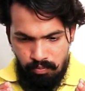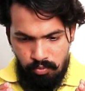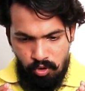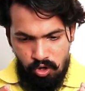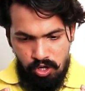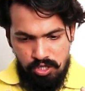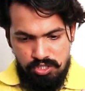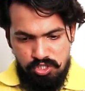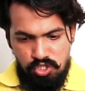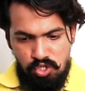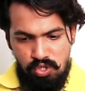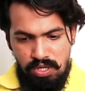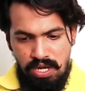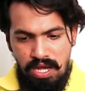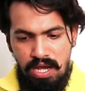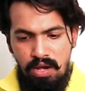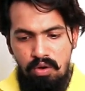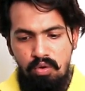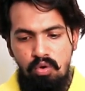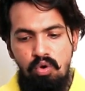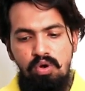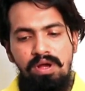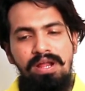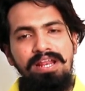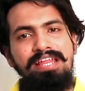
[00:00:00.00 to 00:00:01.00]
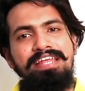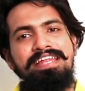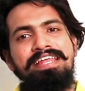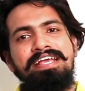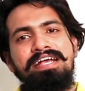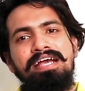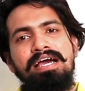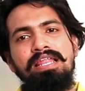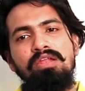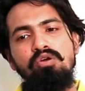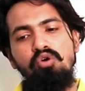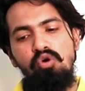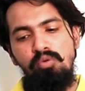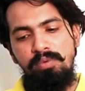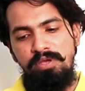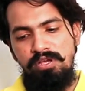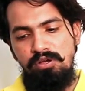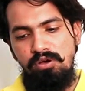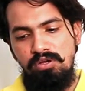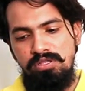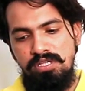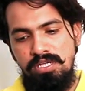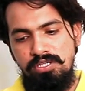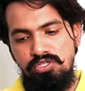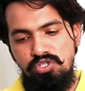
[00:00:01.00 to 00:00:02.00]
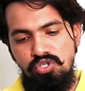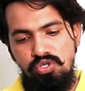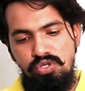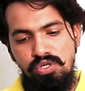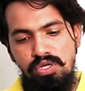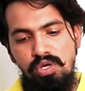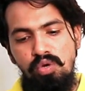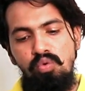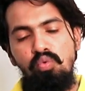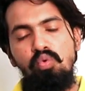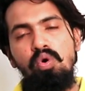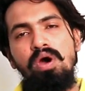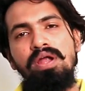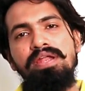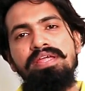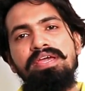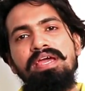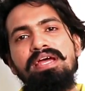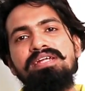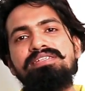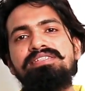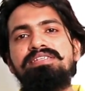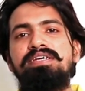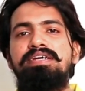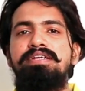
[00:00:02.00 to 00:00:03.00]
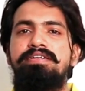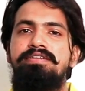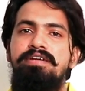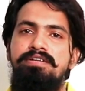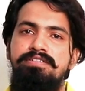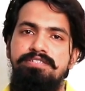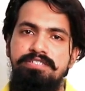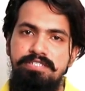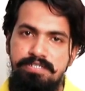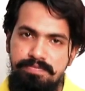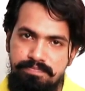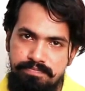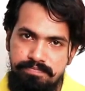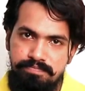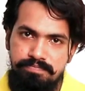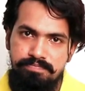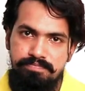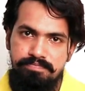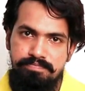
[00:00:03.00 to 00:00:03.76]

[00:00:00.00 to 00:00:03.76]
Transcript: পড়াশোনা ও ক্লিনিক্যাল অভিজ্ঞতার জন্য ওয়ান ইয়ার্স ইন্টার্নশিপ